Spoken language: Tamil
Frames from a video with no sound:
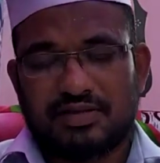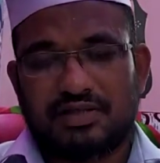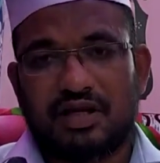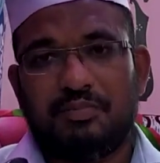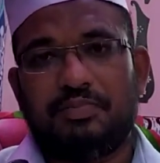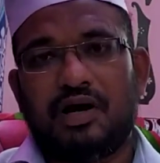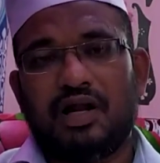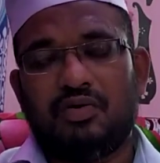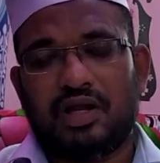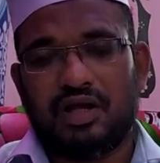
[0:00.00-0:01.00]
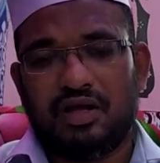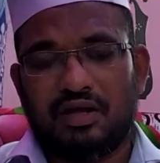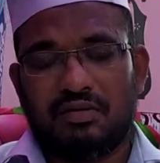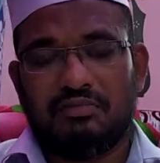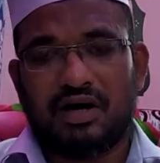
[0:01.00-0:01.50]
சிறப்பான ஒரு
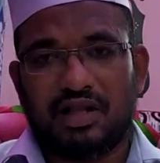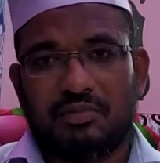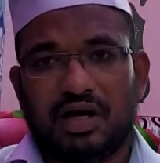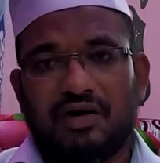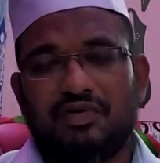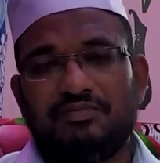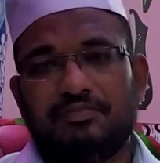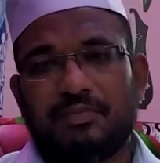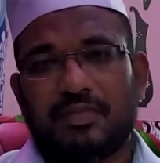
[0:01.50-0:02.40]
மாதமாகவும்